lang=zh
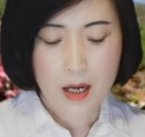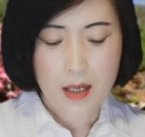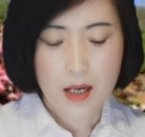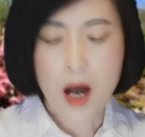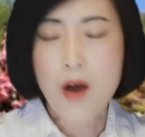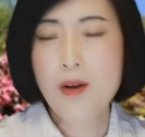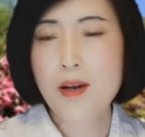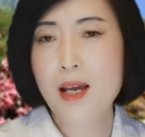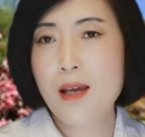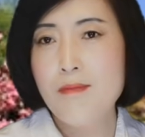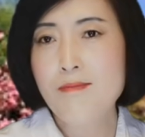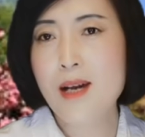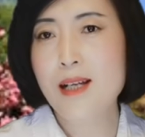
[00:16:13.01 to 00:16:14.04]
然后
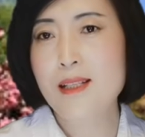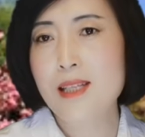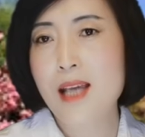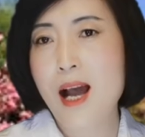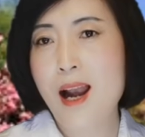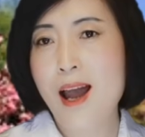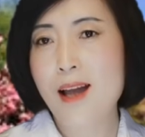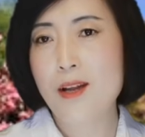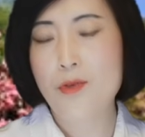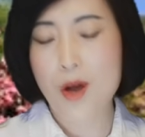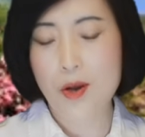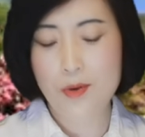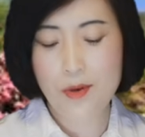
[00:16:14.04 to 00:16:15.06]
给孟加拉的
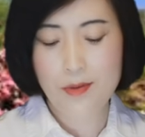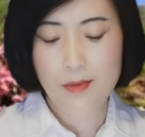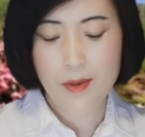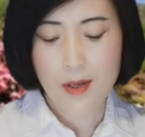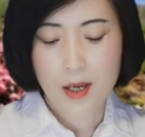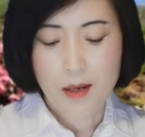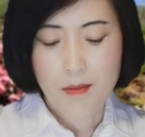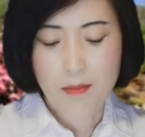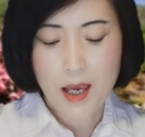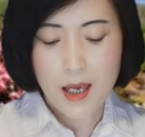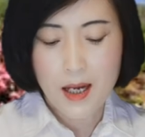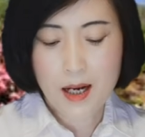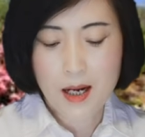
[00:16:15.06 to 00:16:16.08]
员工
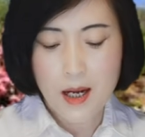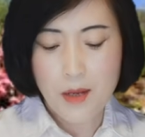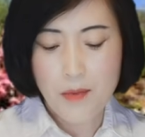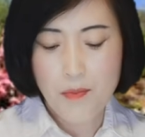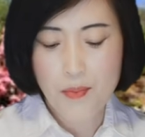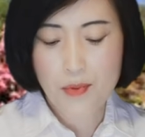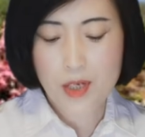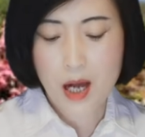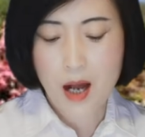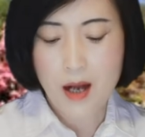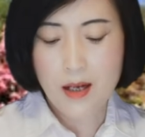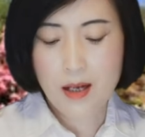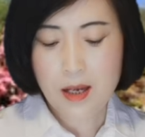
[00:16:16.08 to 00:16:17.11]
每个人补
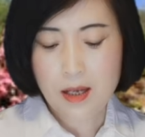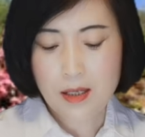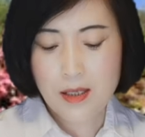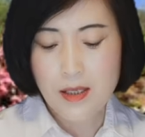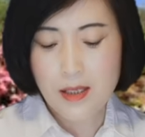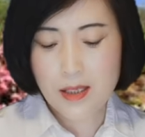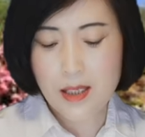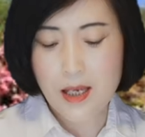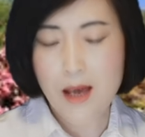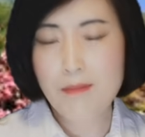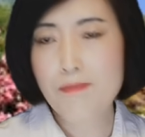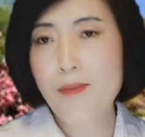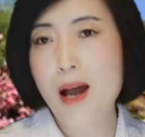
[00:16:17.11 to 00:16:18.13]
偿四
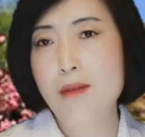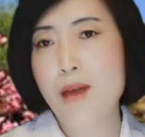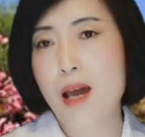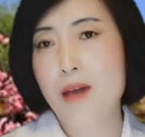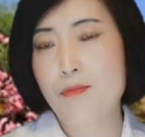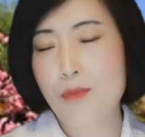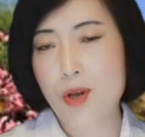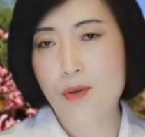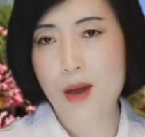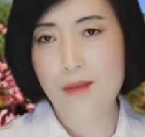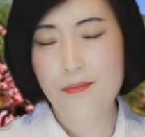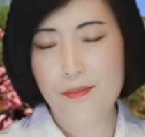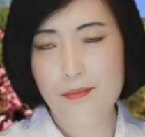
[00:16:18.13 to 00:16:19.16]
千八百美
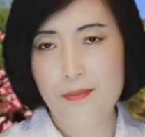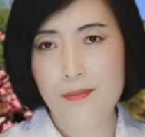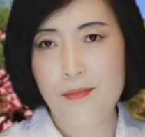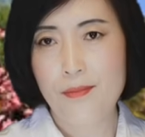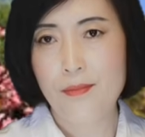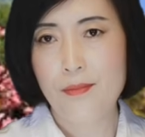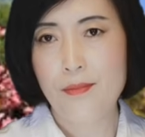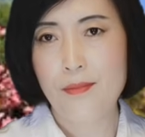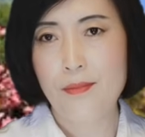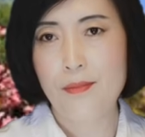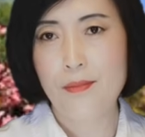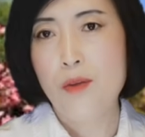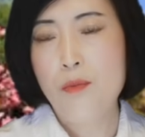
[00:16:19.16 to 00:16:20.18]
元，
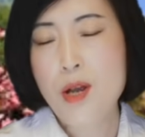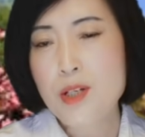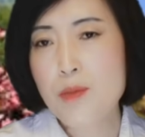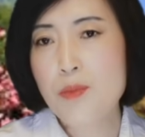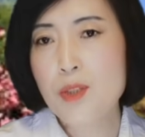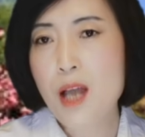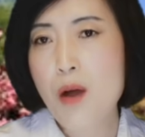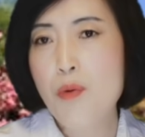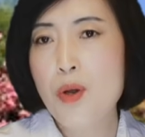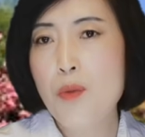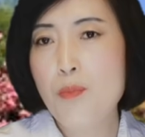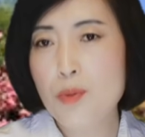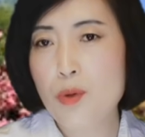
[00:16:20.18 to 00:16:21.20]
为什么它
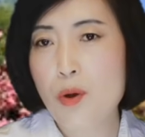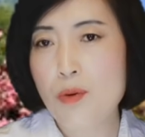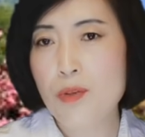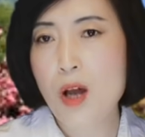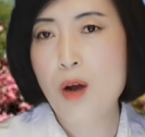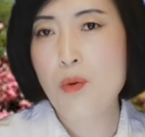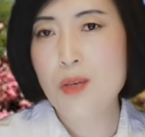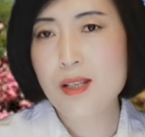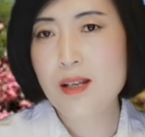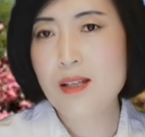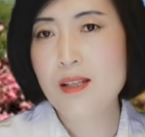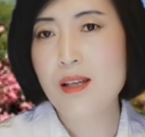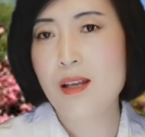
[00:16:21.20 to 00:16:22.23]
会不同呢？我
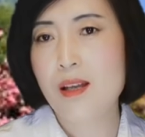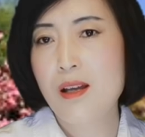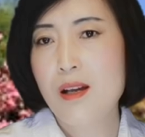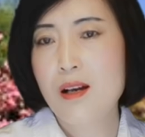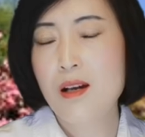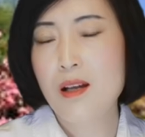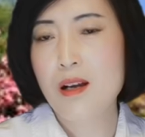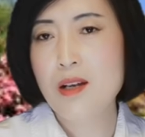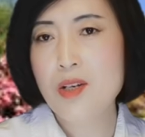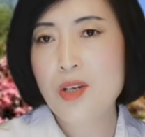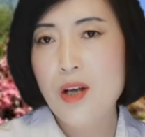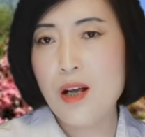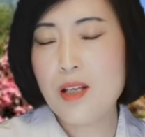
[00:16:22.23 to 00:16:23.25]
相信可能
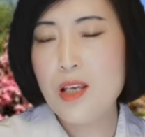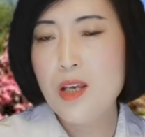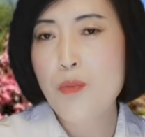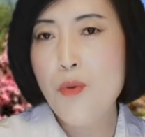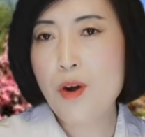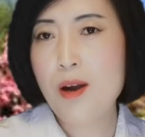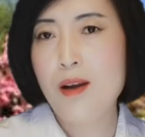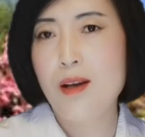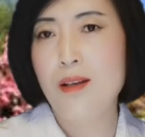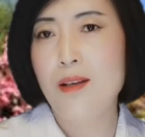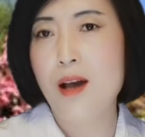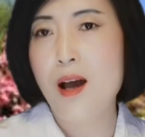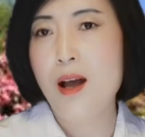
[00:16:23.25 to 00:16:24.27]
是尼泊
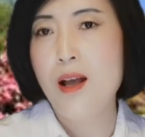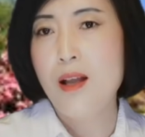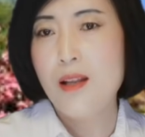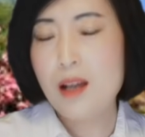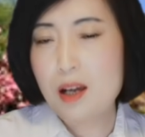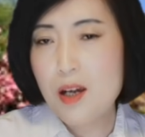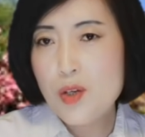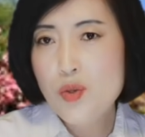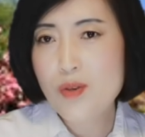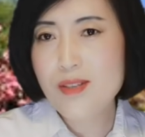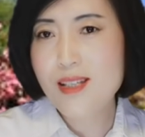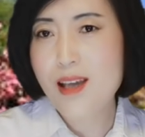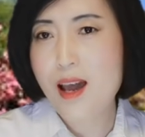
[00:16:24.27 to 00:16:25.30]
尔的那个
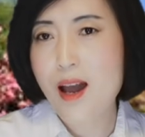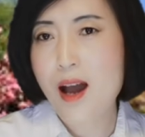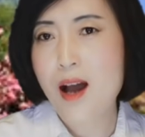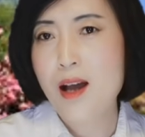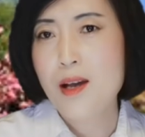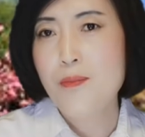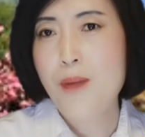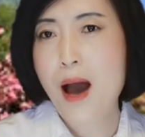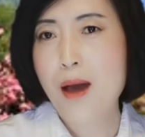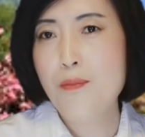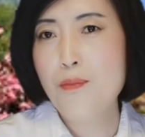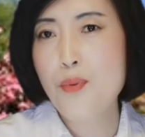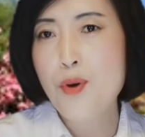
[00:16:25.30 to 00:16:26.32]
中介呀
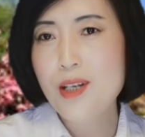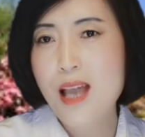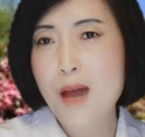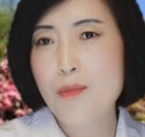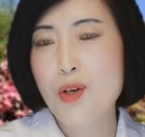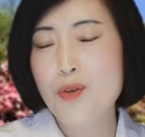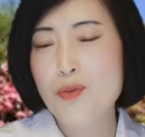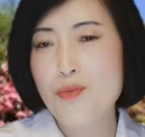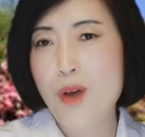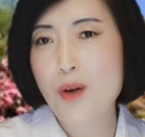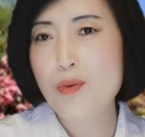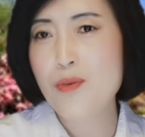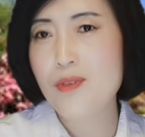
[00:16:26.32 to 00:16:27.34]
盘剥他们
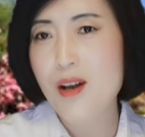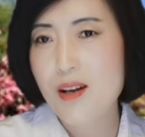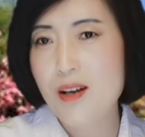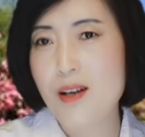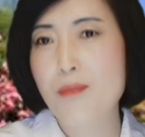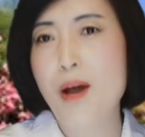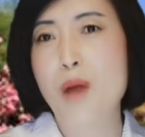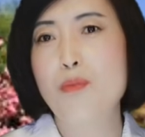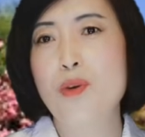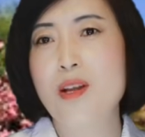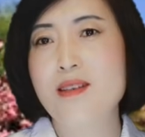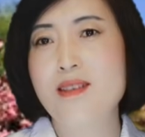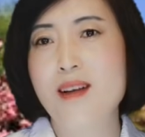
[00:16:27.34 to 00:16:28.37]
员工的可能盘剥
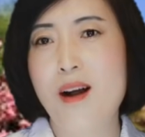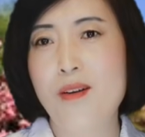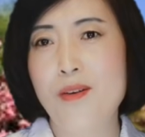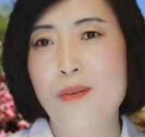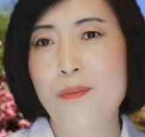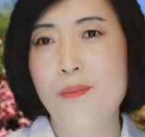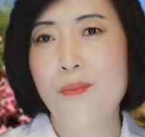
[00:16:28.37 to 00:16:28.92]
的少，